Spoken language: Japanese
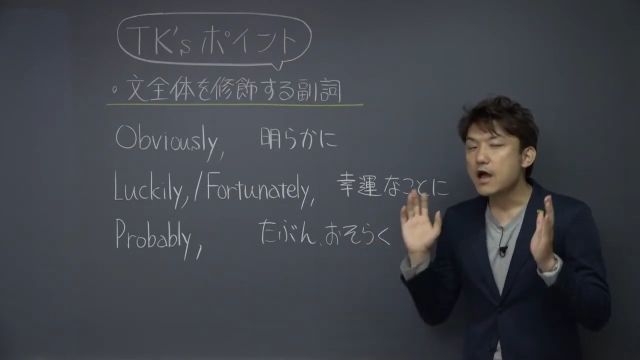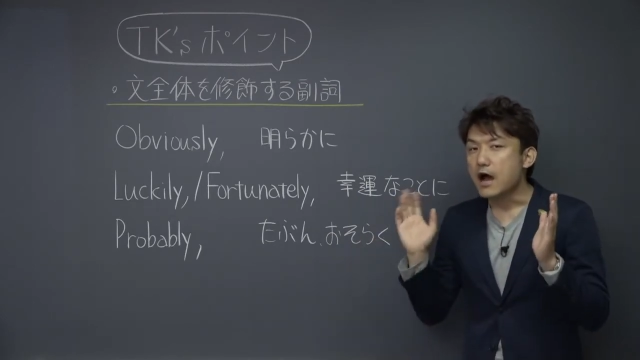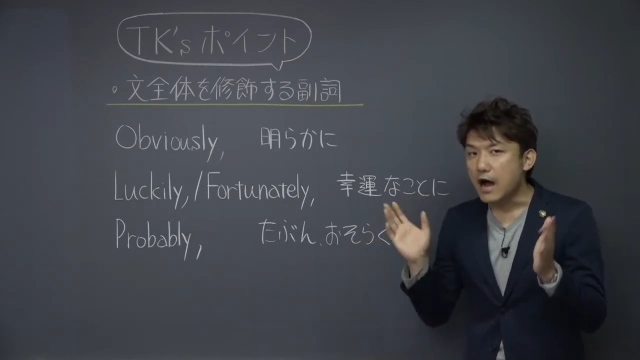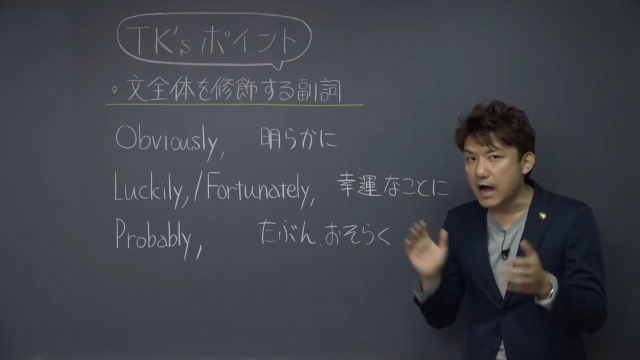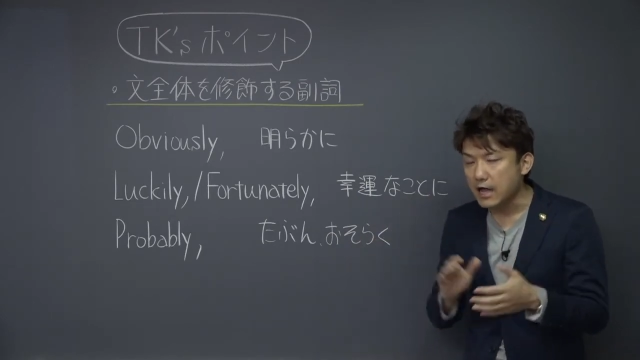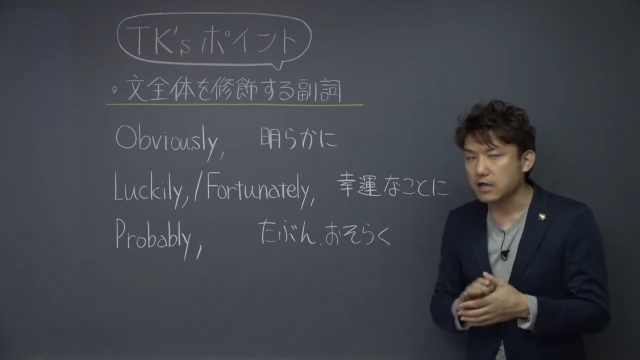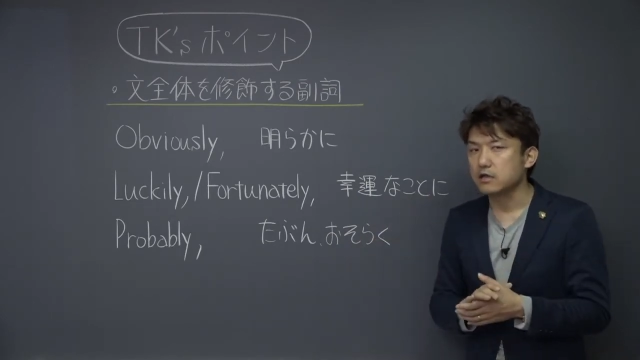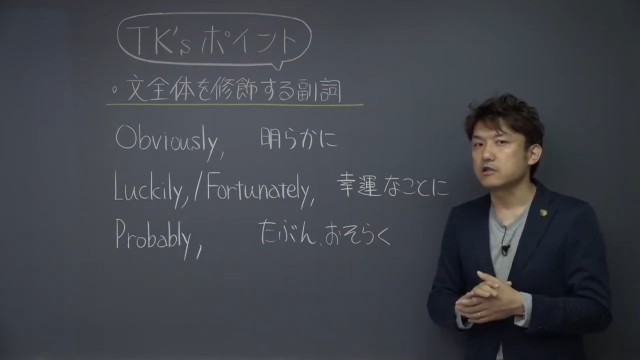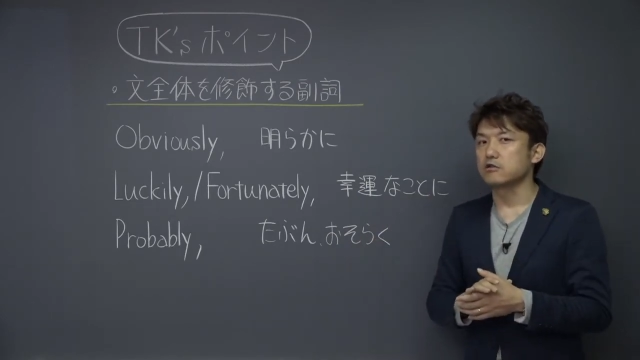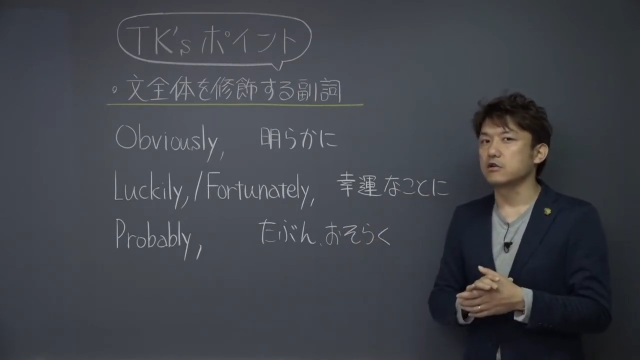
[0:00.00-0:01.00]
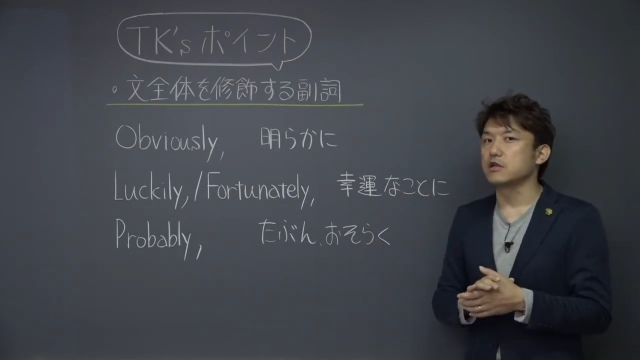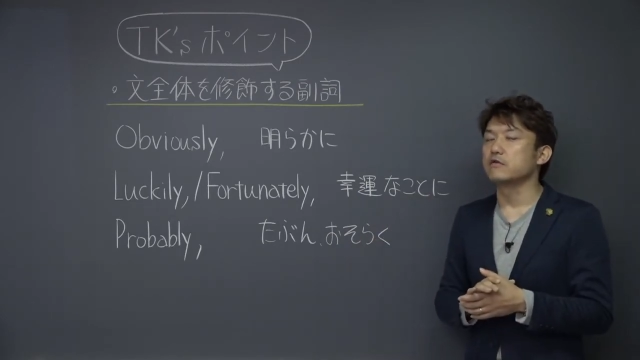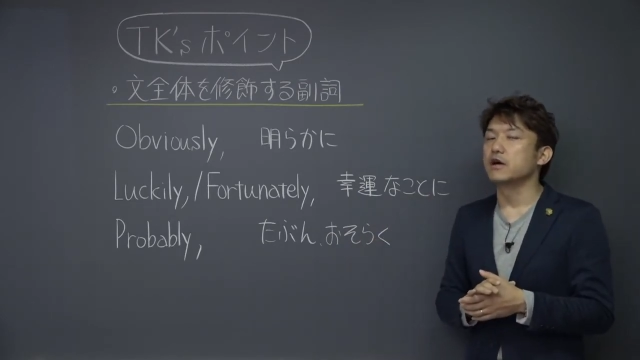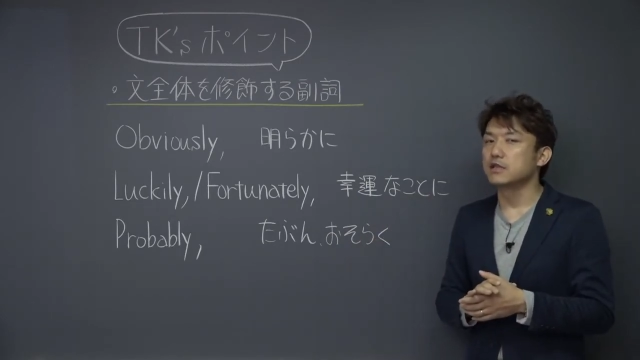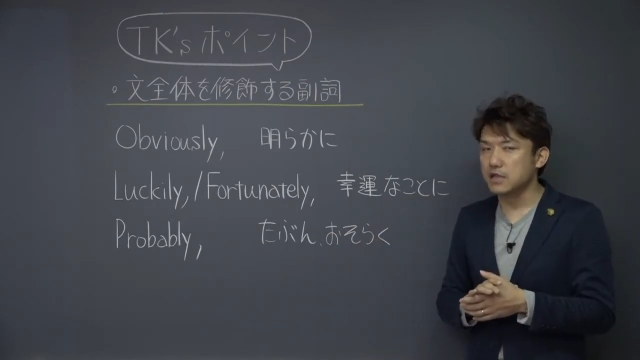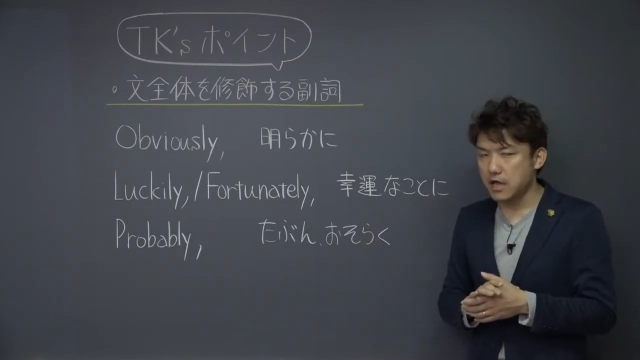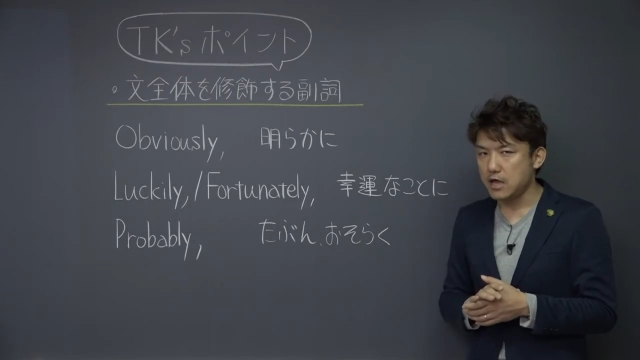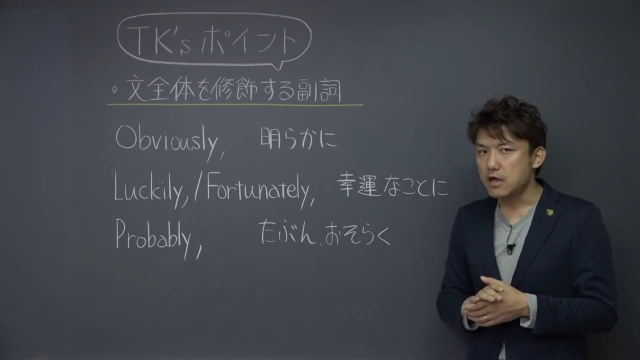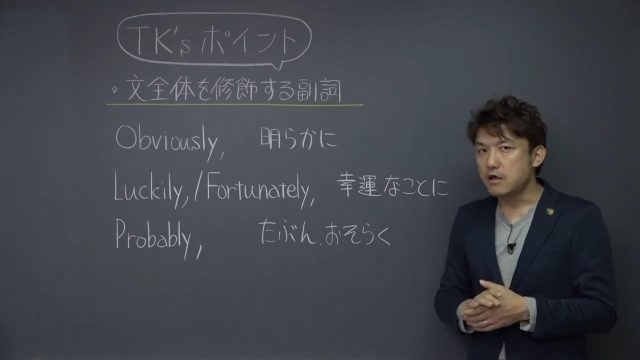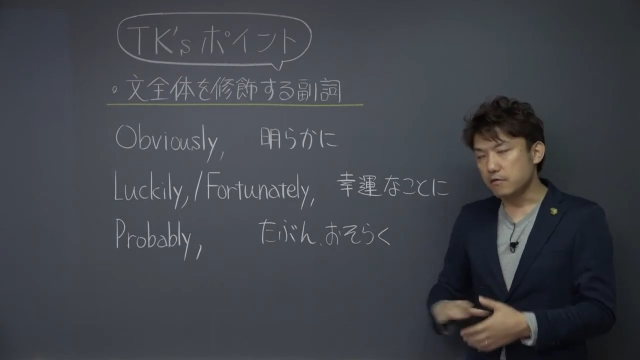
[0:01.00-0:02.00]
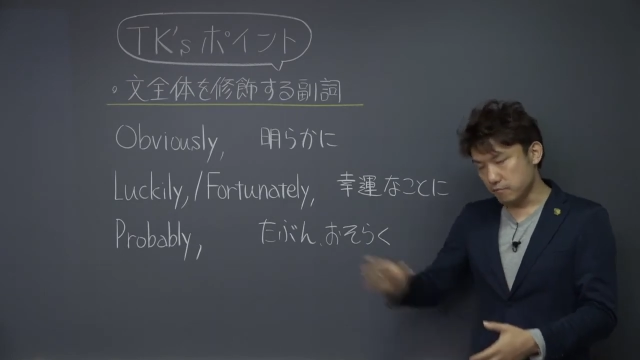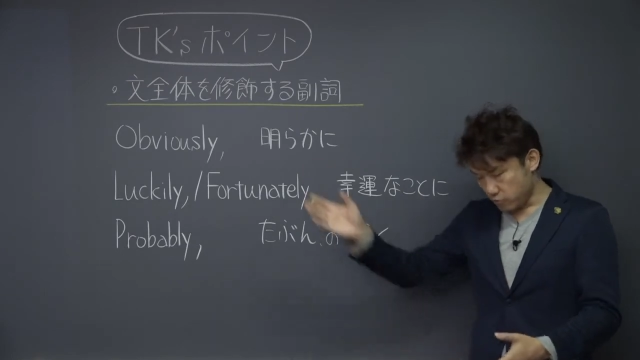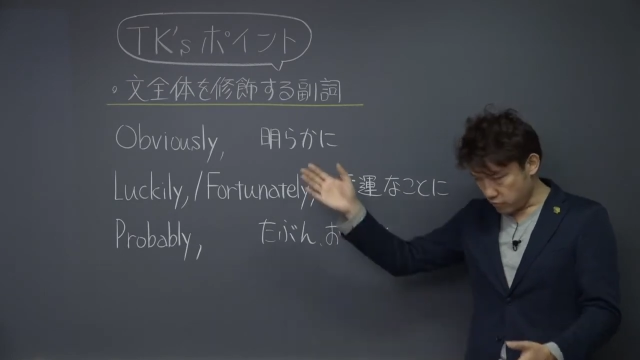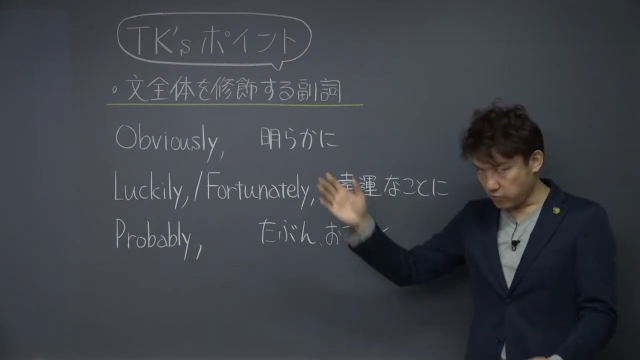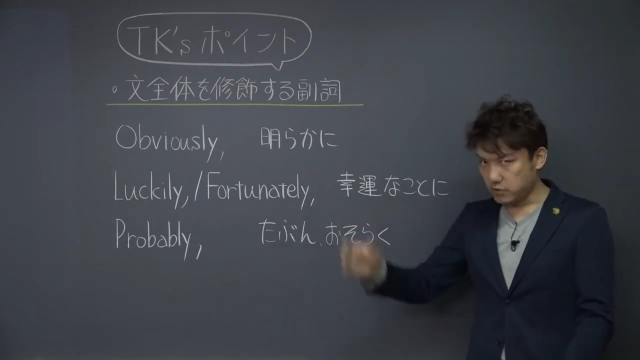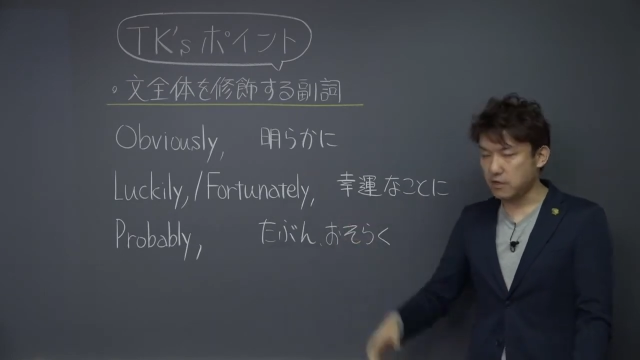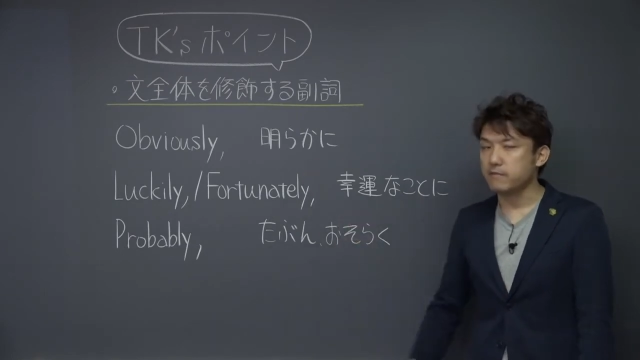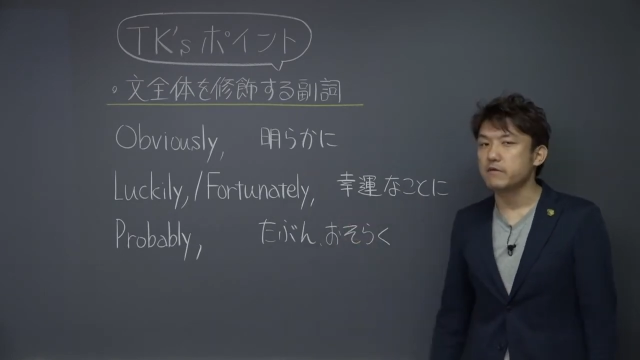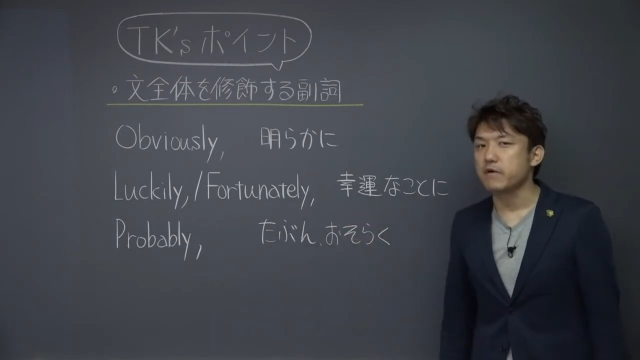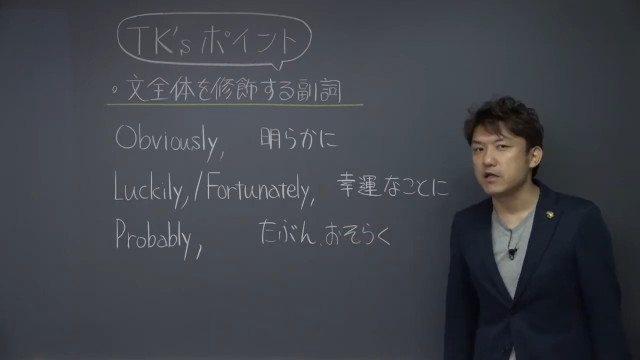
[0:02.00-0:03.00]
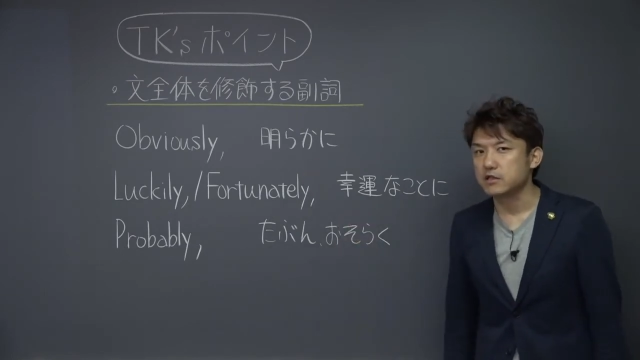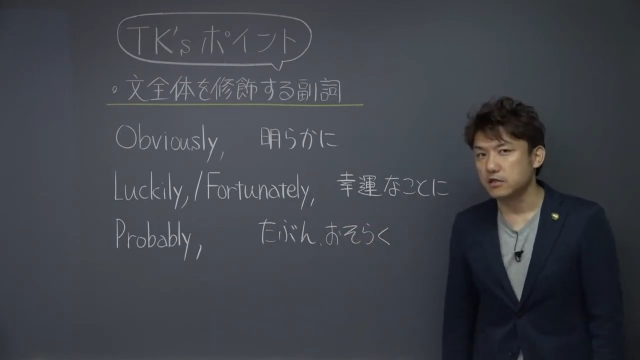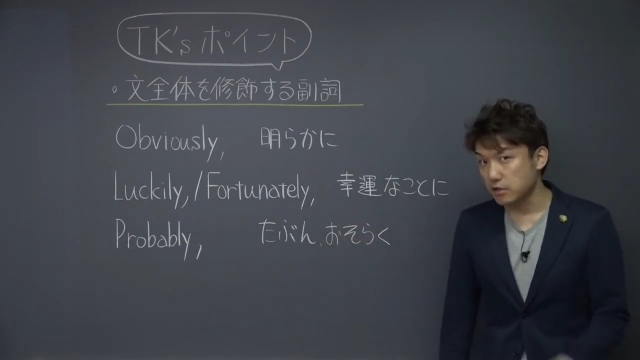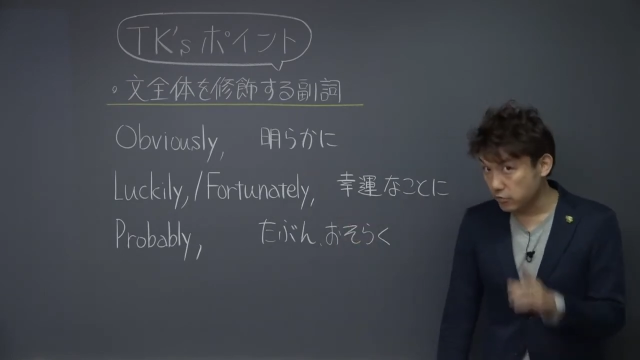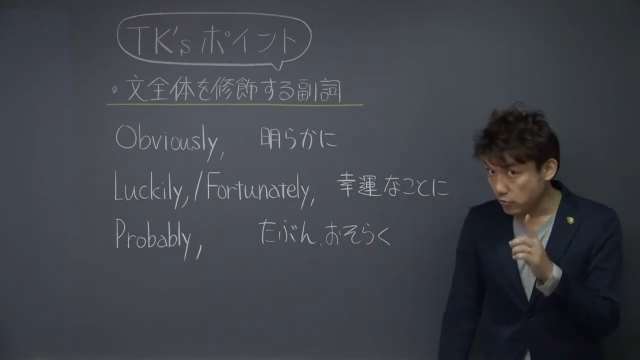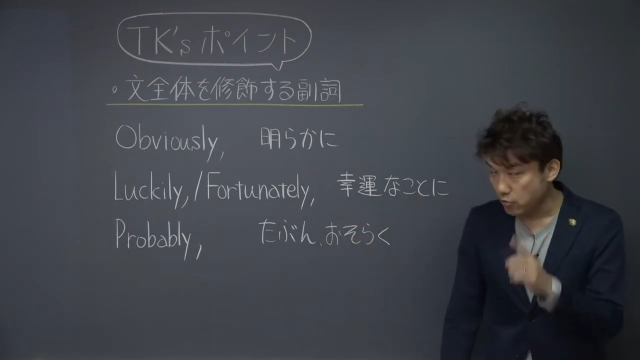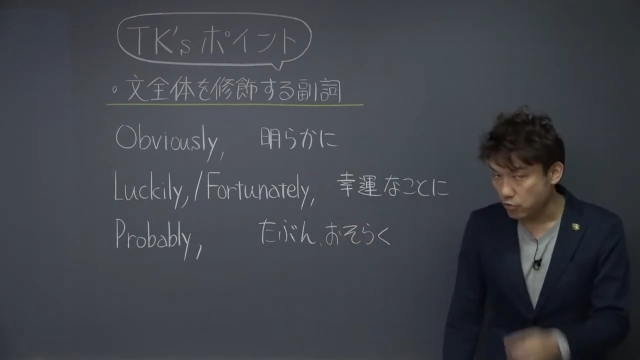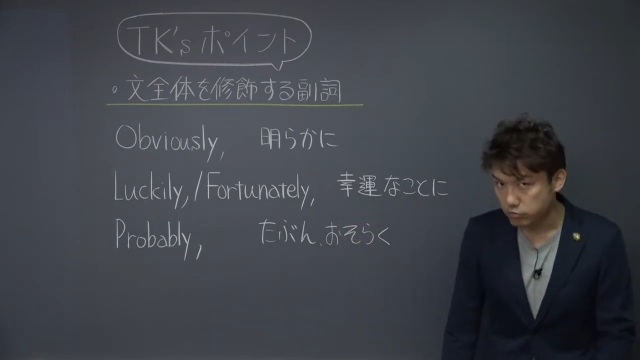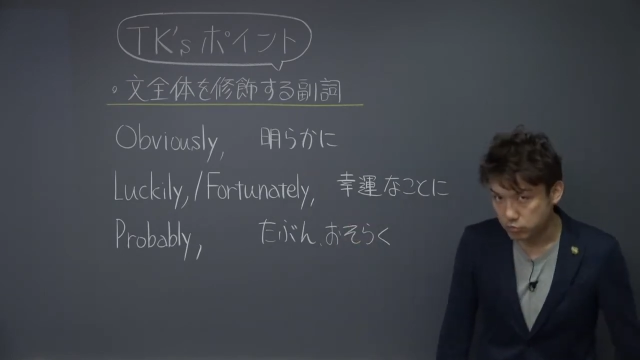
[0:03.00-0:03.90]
はいそれではね戻ってみます。いくよ